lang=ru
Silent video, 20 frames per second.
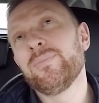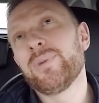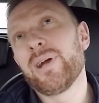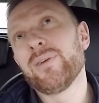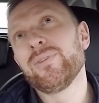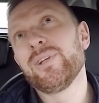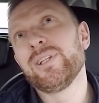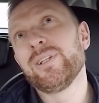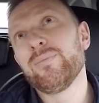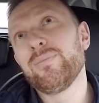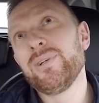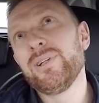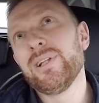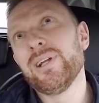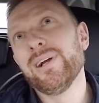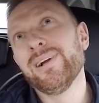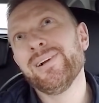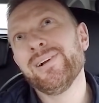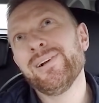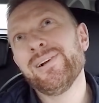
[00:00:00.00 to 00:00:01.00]
Правда, это
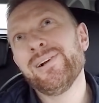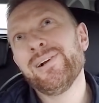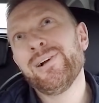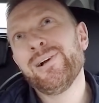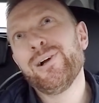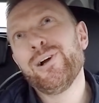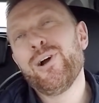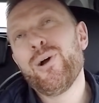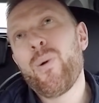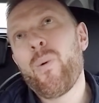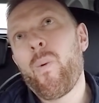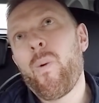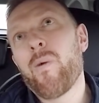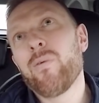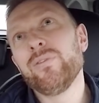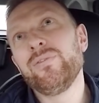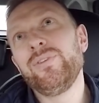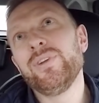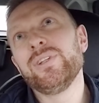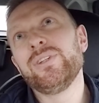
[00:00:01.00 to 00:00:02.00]
было
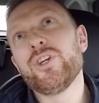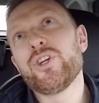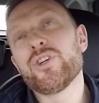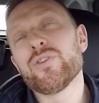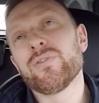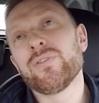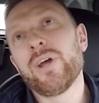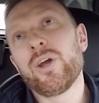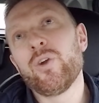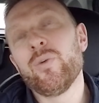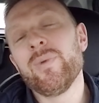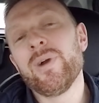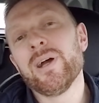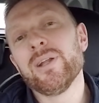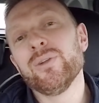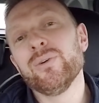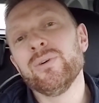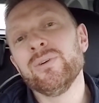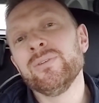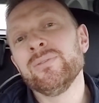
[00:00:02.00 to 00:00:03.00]
в 2002
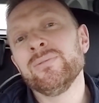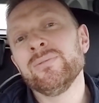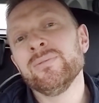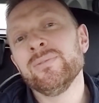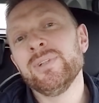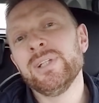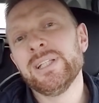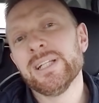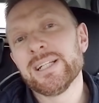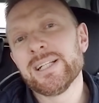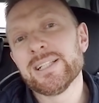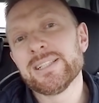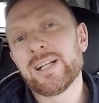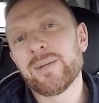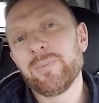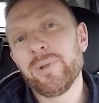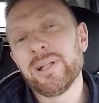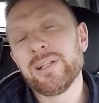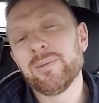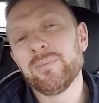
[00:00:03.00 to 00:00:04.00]
году. И тогда
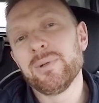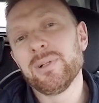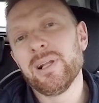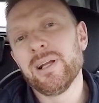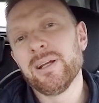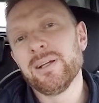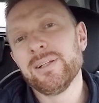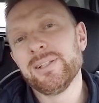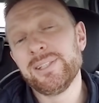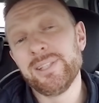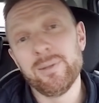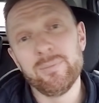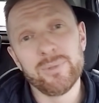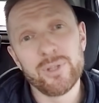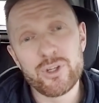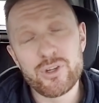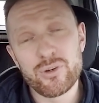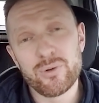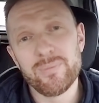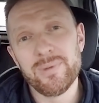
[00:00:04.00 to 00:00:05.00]
зарплата была 7
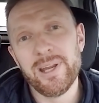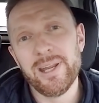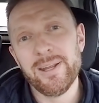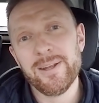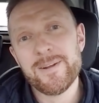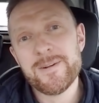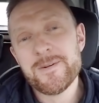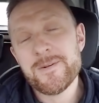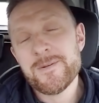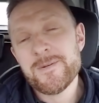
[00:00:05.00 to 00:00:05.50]
тысяч рублей.